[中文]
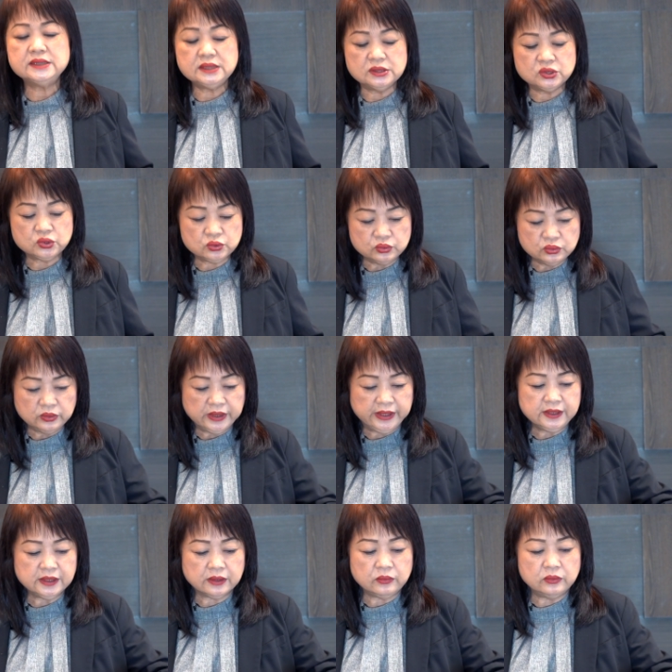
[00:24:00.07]
是属
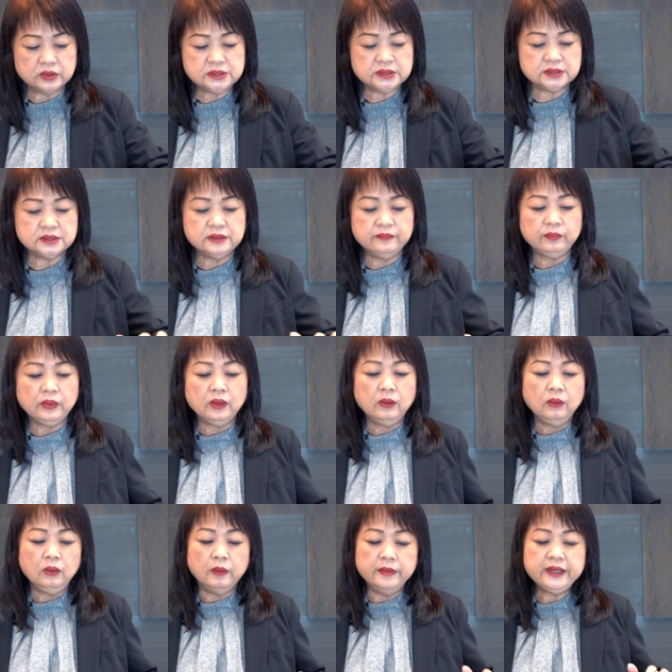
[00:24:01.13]
灵的果子，
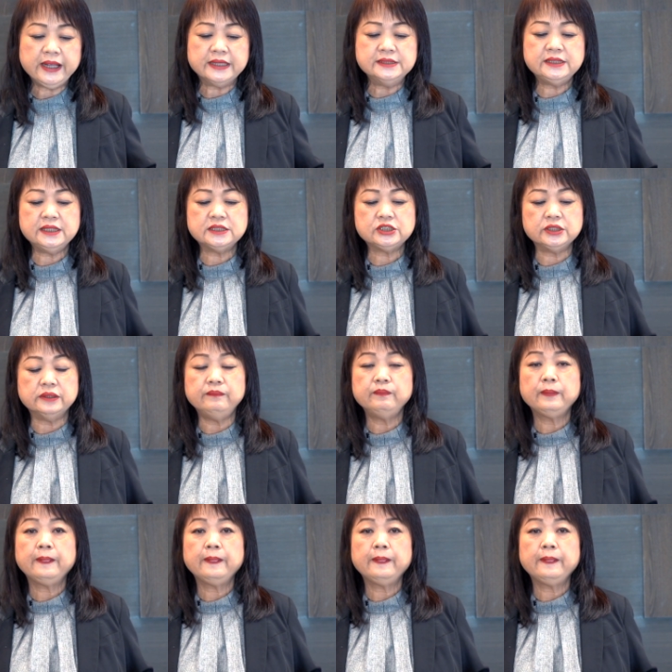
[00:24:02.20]
我们感谢神。